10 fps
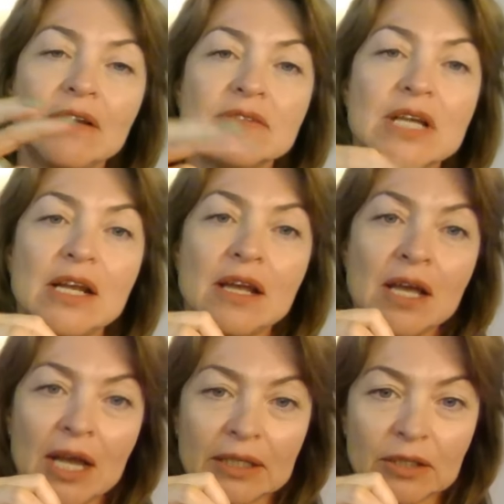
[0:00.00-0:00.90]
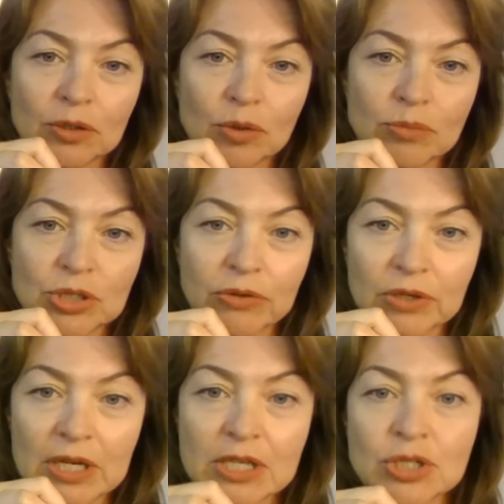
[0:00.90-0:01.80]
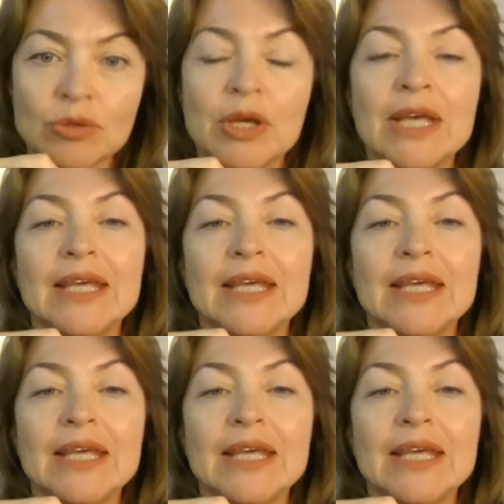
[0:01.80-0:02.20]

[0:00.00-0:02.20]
Взяли этот хромчик в клешню,